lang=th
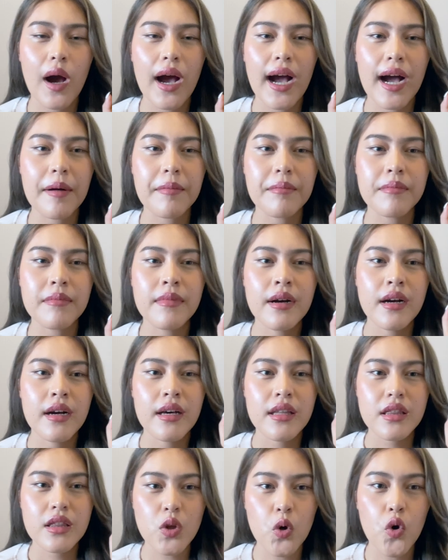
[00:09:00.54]
วาม
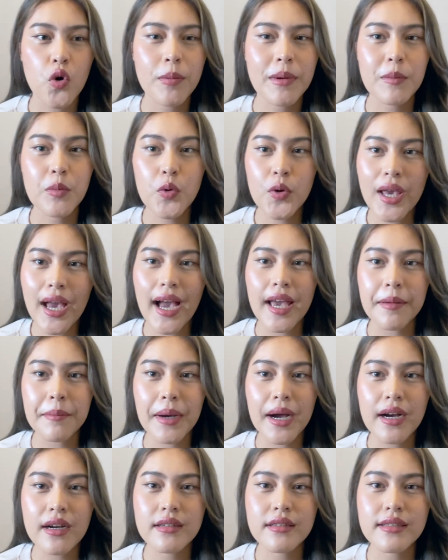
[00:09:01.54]
โตเป็นผู้ใหญ่
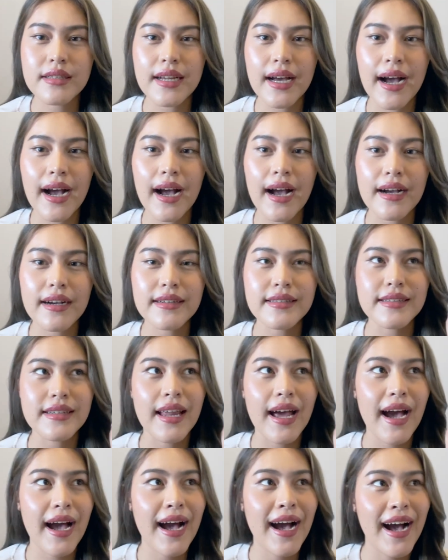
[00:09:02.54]
มากขึ้นนะคะคือ
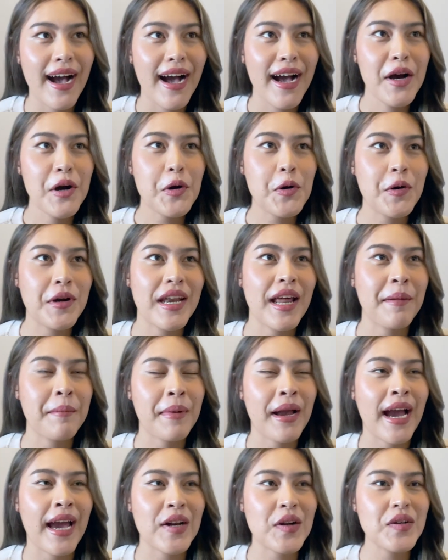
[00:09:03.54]
ถ้าคน
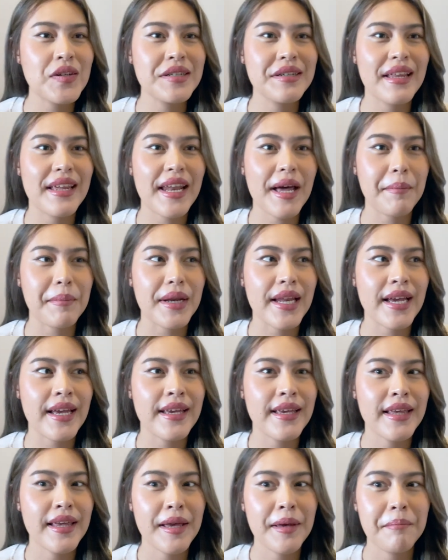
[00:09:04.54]
ทำงานก็คือระดับอะไร
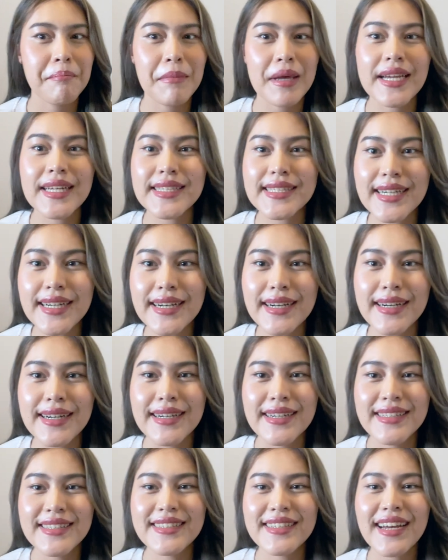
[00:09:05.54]
เมเนเจอร์
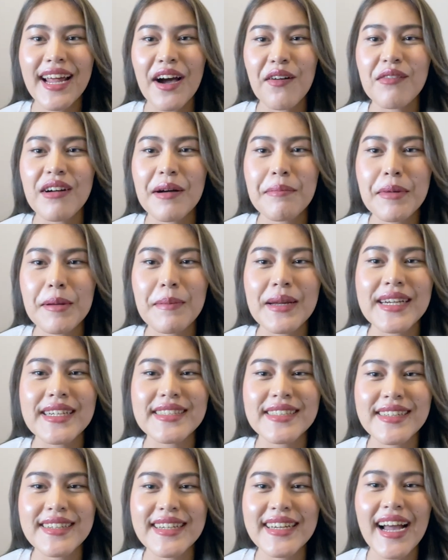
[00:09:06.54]
ซึ่งถามว่าเป็นเมเน
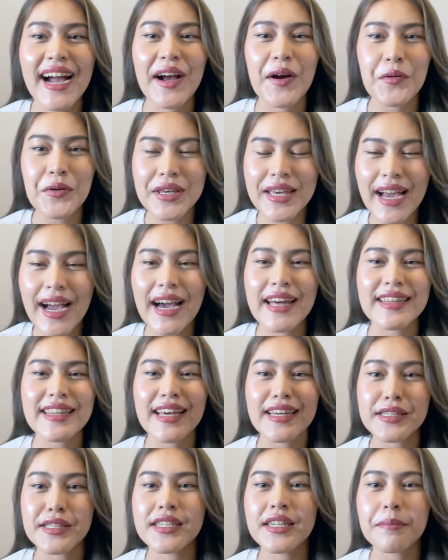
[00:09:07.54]
เจอร์หรือยังก็ยัง
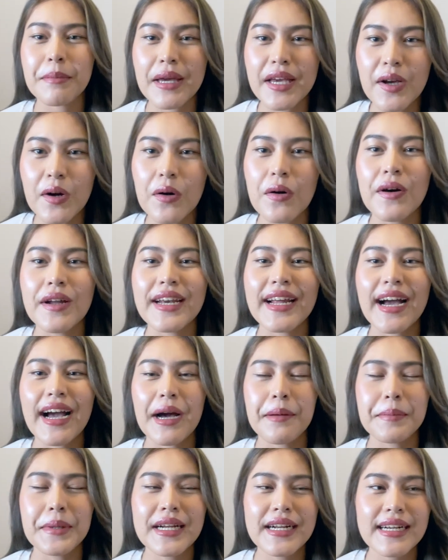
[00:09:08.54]
แต่ฉีดไปก่อนนะ
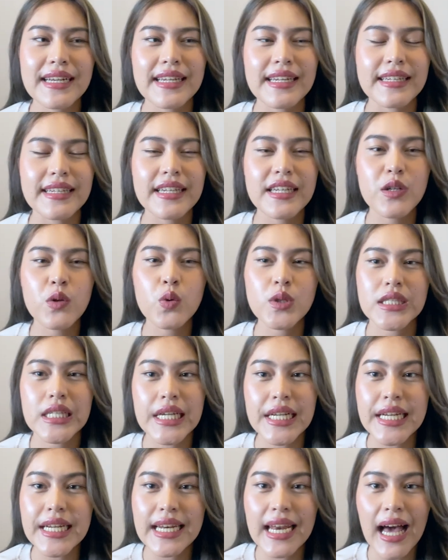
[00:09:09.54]
คะเป็นกลิ่นที่ถูกจ
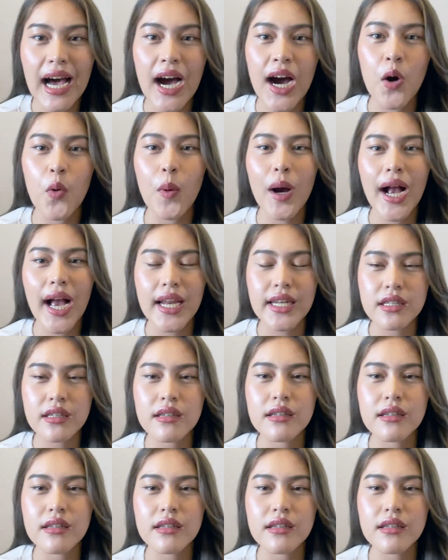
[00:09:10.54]
ริตเราว่างั้นเถ